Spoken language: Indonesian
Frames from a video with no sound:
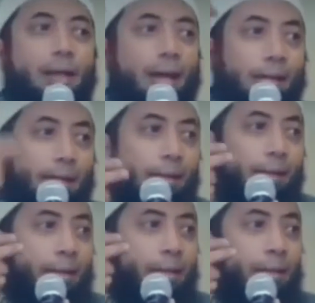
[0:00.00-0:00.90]
saya
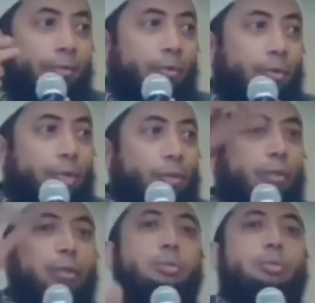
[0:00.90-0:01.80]
yakin fonis
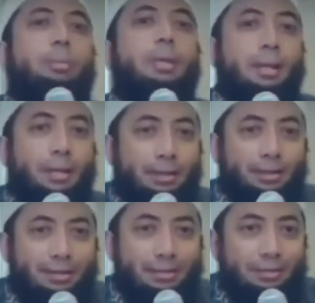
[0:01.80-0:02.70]
dokter sudah benar
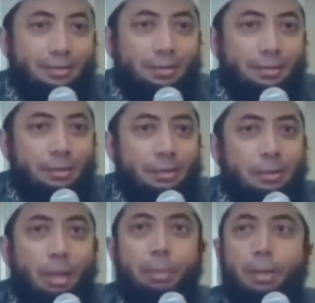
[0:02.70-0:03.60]
gitu.
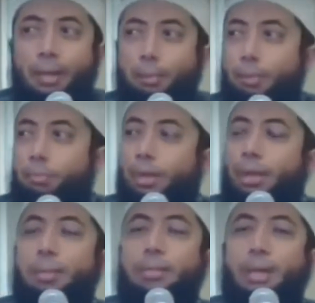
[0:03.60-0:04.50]
Tapi karena
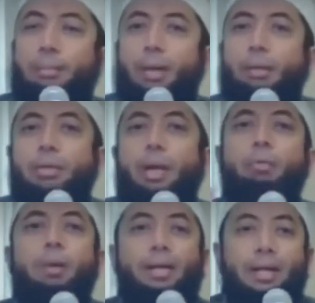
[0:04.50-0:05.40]
perempuan ini bicara begitu,
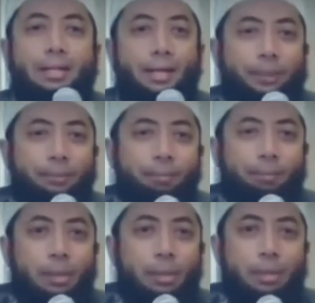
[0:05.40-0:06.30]
saya ubah niat saya.
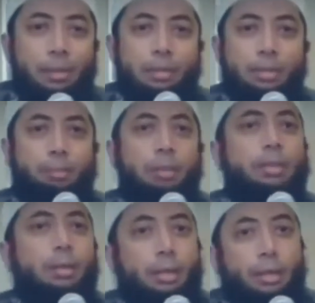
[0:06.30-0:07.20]

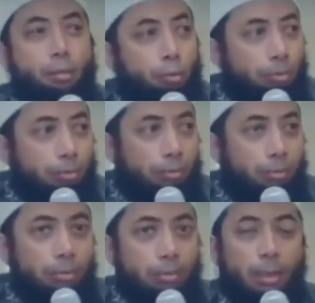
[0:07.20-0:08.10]
Semenjak itu,
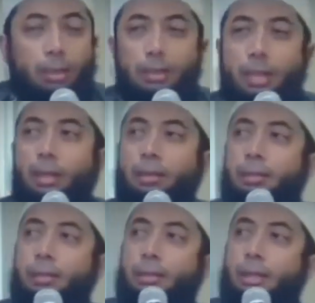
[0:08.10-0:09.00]
karena
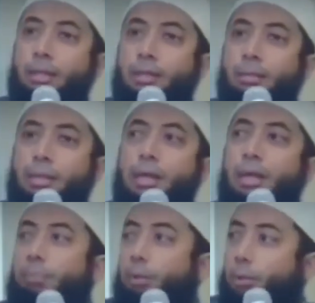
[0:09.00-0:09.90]
sekarang dari 11
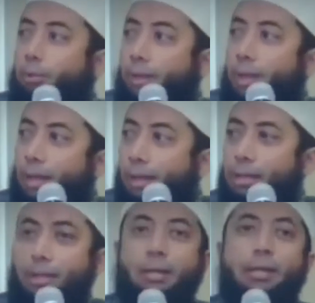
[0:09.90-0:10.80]
hari potong 3
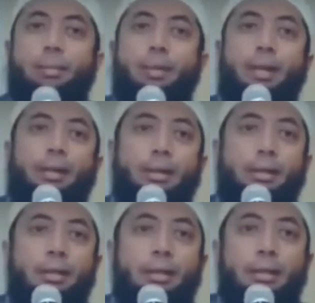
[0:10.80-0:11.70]
hari, sisanya 8 hari.
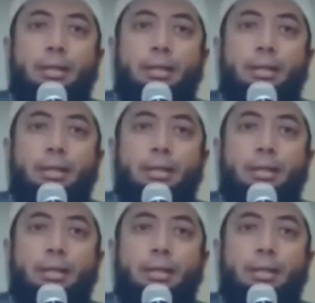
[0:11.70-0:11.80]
